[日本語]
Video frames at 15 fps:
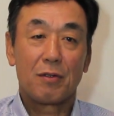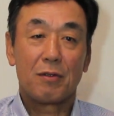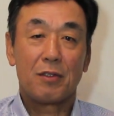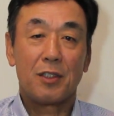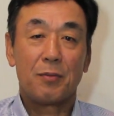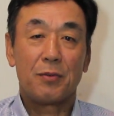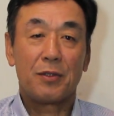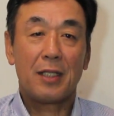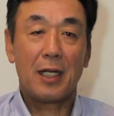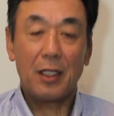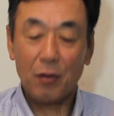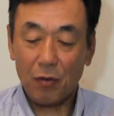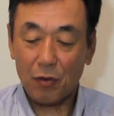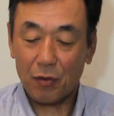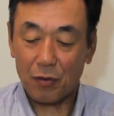自分な
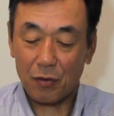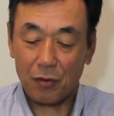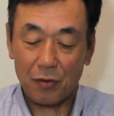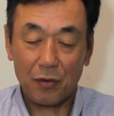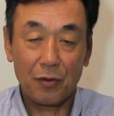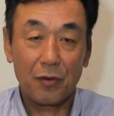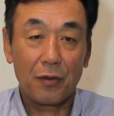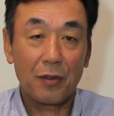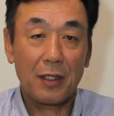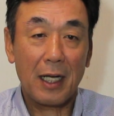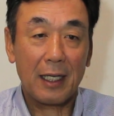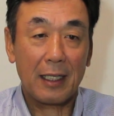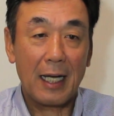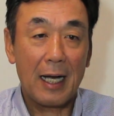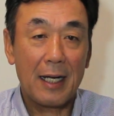りの考
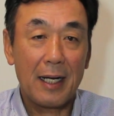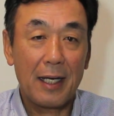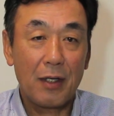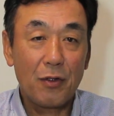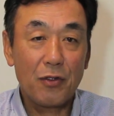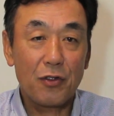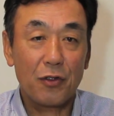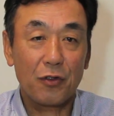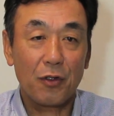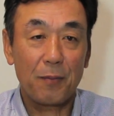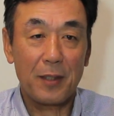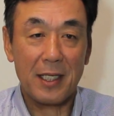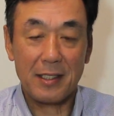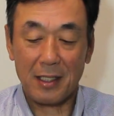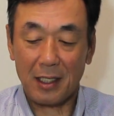えをちょっと
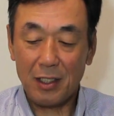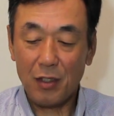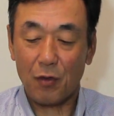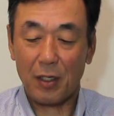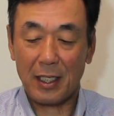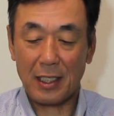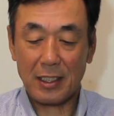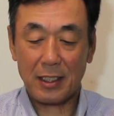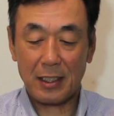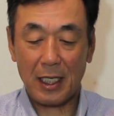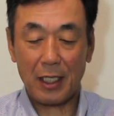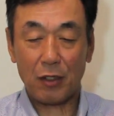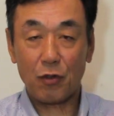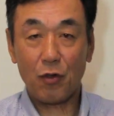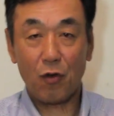皆さんにお話しし
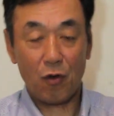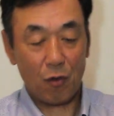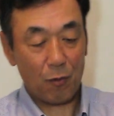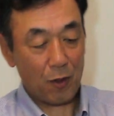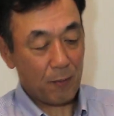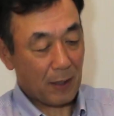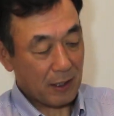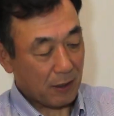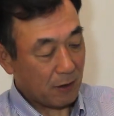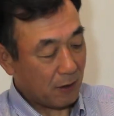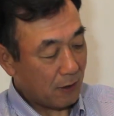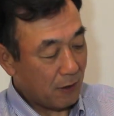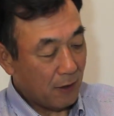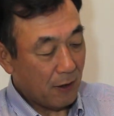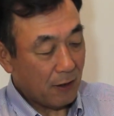たいと思います
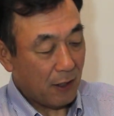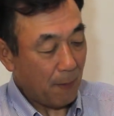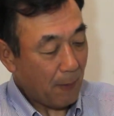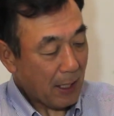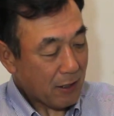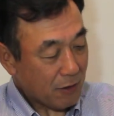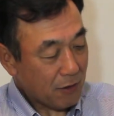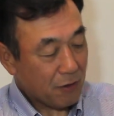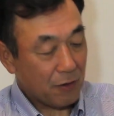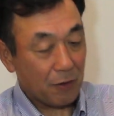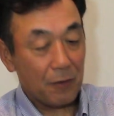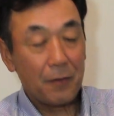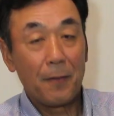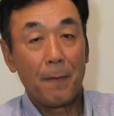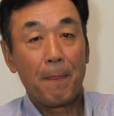でま
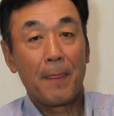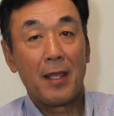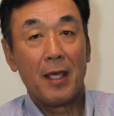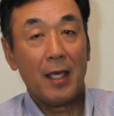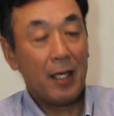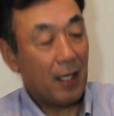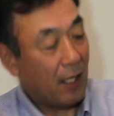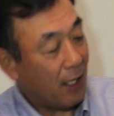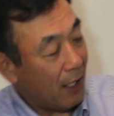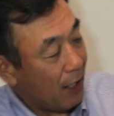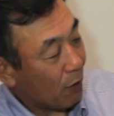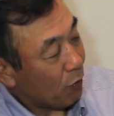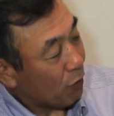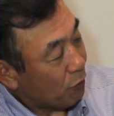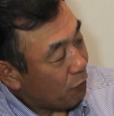ず、
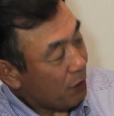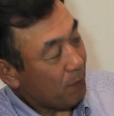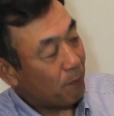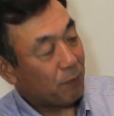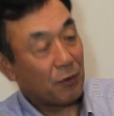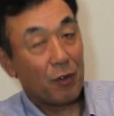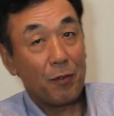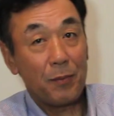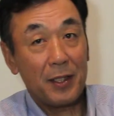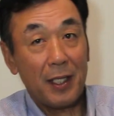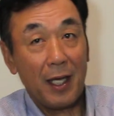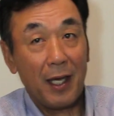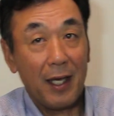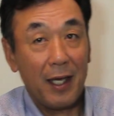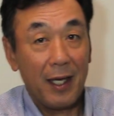えー、このフリップを見
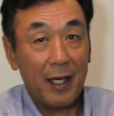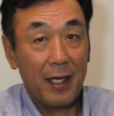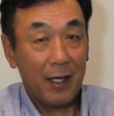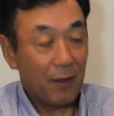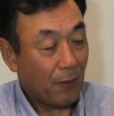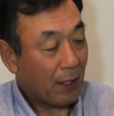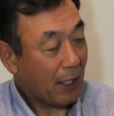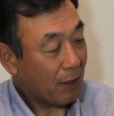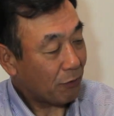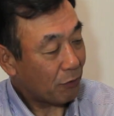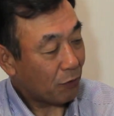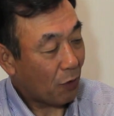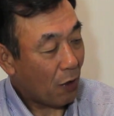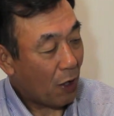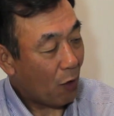て分かる
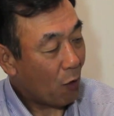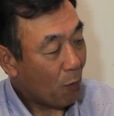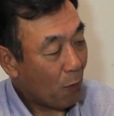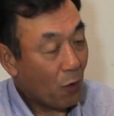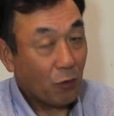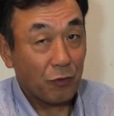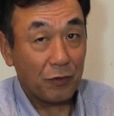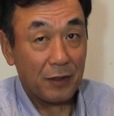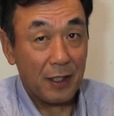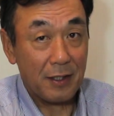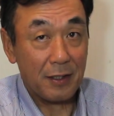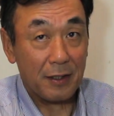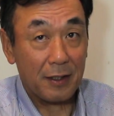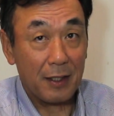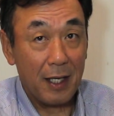とは思うんで
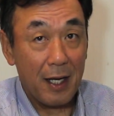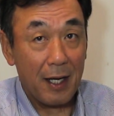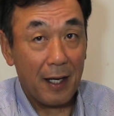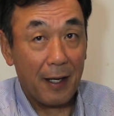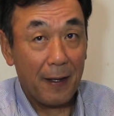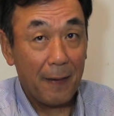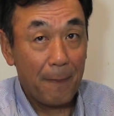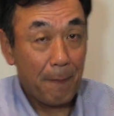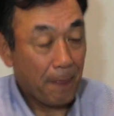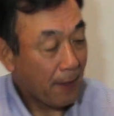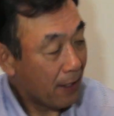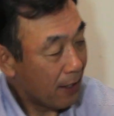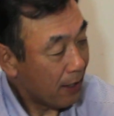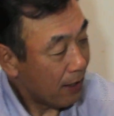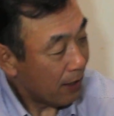すが、
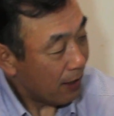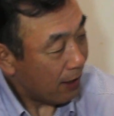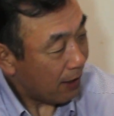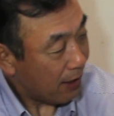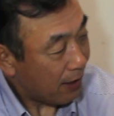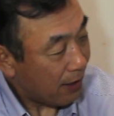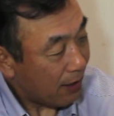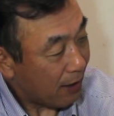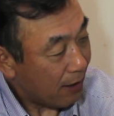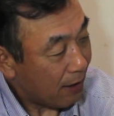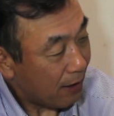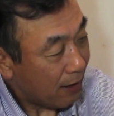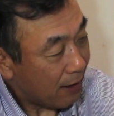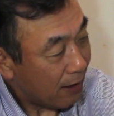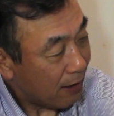
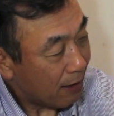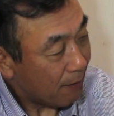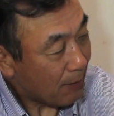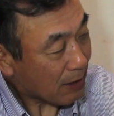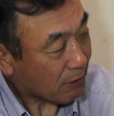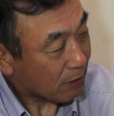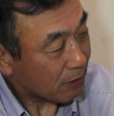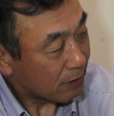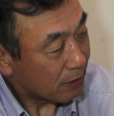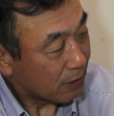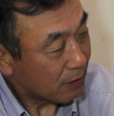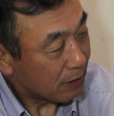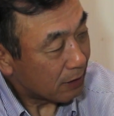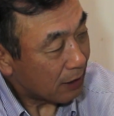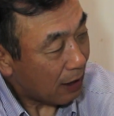えー、まず
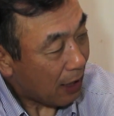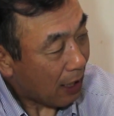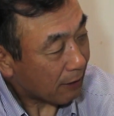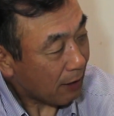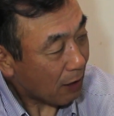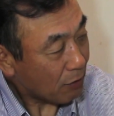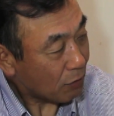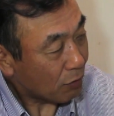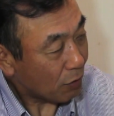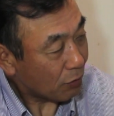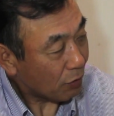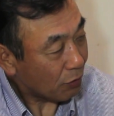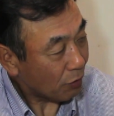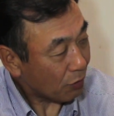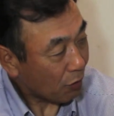当たるこ
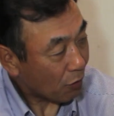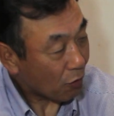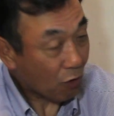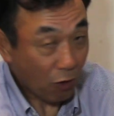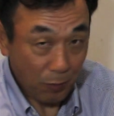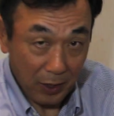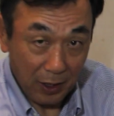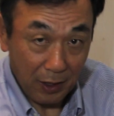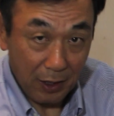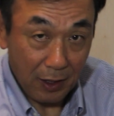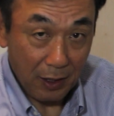との喜び